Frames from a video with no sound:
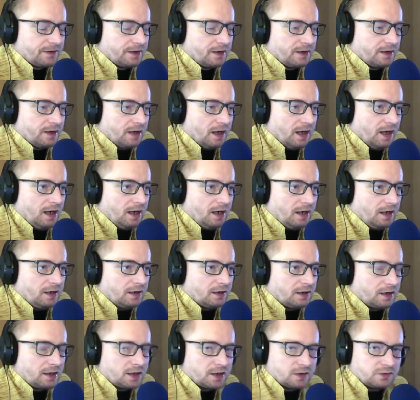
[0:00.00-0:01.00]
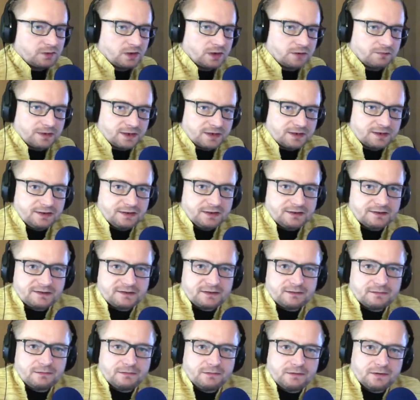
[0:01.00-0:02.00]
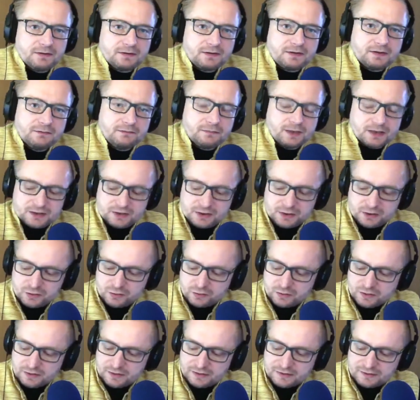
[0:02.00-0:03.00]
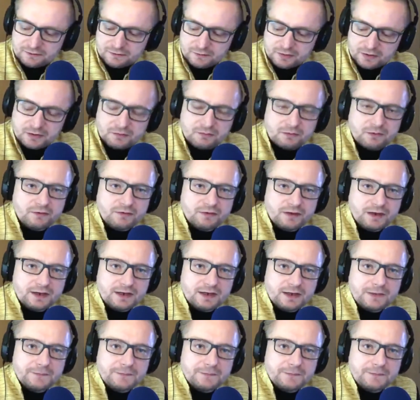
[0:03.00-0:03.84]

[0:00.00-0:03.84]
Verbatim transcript: A Raganuga Bhakti jest tym bhakti, które jest motywowane